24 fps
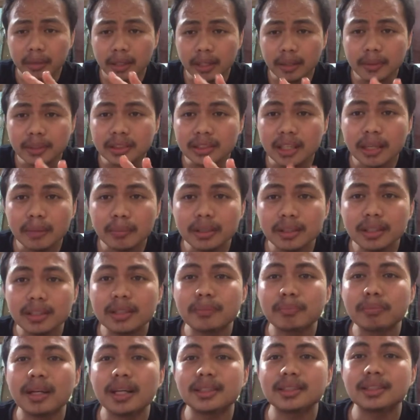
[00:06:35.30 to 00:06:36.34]
Maraming salamat din
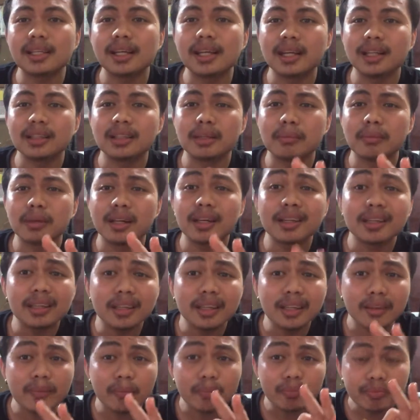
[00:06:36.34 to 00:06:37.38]
pala sa lahat ng mga
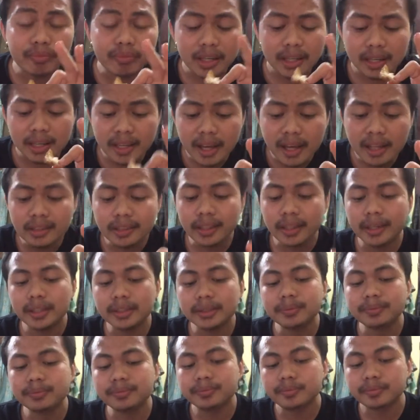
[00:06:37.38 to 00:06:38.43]
kliyente eh,